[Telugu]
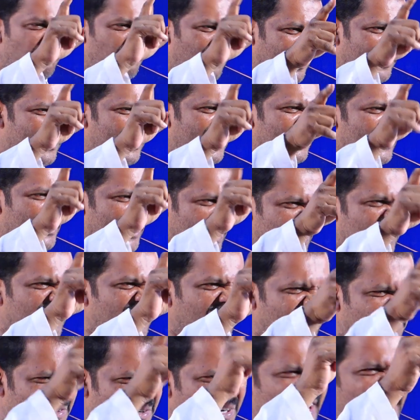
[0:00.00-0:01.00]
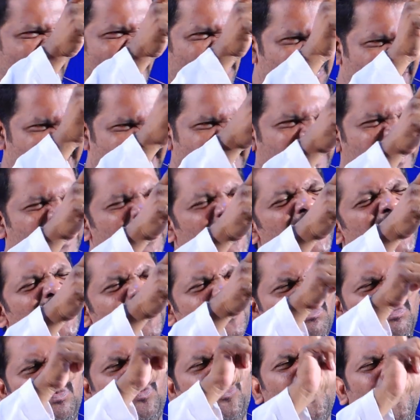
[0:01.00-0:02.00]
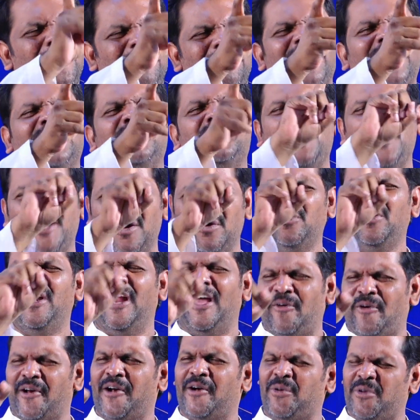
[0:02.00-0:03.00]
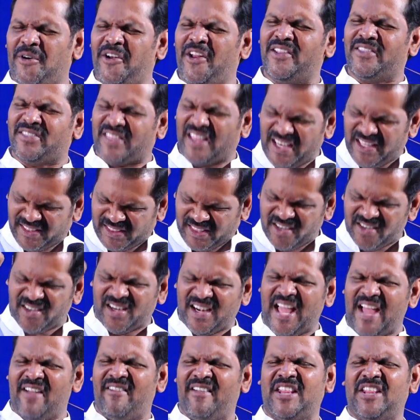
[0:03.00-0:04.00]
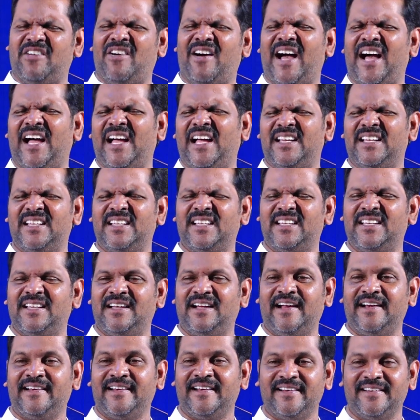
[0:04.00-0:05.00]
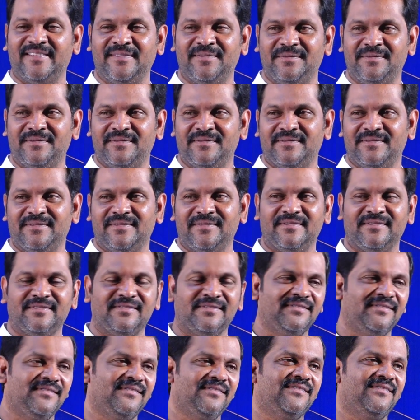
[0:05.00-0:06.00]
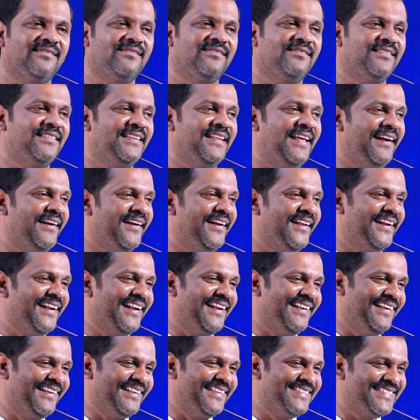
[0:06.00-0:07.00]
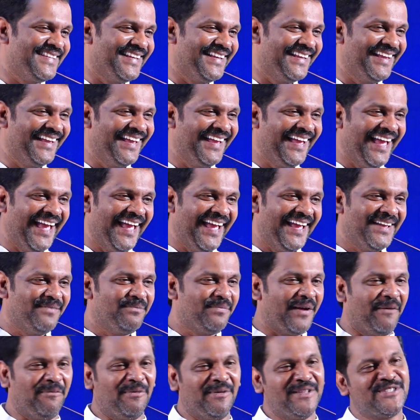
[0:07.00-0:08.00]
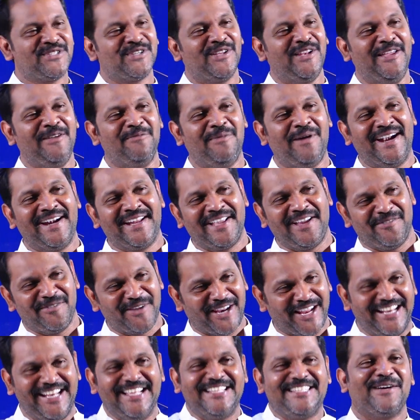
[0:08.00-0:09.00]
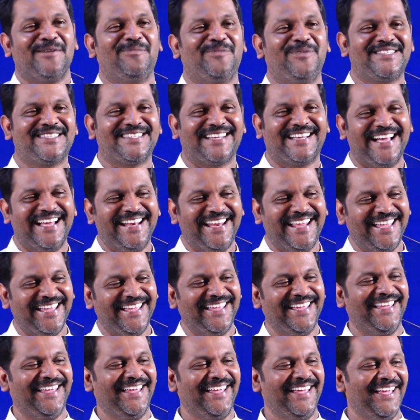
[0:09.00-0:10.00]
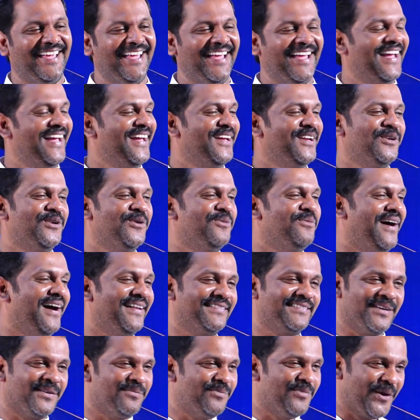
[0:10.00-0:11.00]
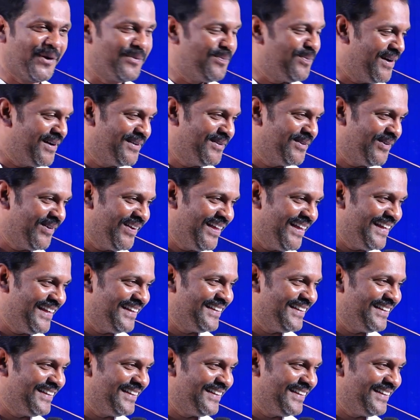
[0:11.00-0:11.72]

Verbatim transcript: మొదట తల్లిదండ్రులు లేరా మనకి భూమి మీద దేవుళ్ళు ఎవరనుకుంటా తల్లిదండ్రులే వెదవా అని నేను అన్నాను ప్రపంచంలో ఈ మాట ఎవరైనా చెప్పొచ్చు కానీ నువ్వు మాత్రం పొరపాటును కూడా